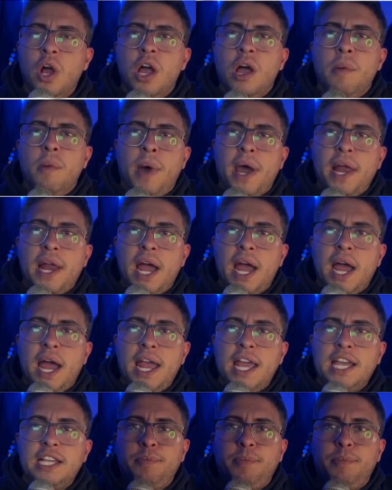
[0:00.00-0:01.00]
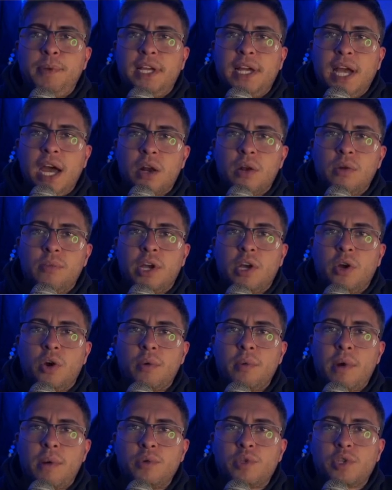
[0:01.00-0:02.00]
Para explicarlo mejor,
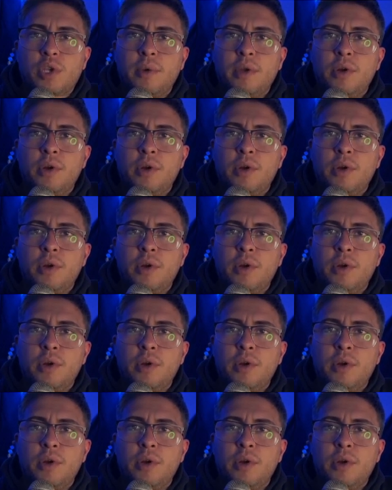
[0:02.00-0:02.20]
vamos a ver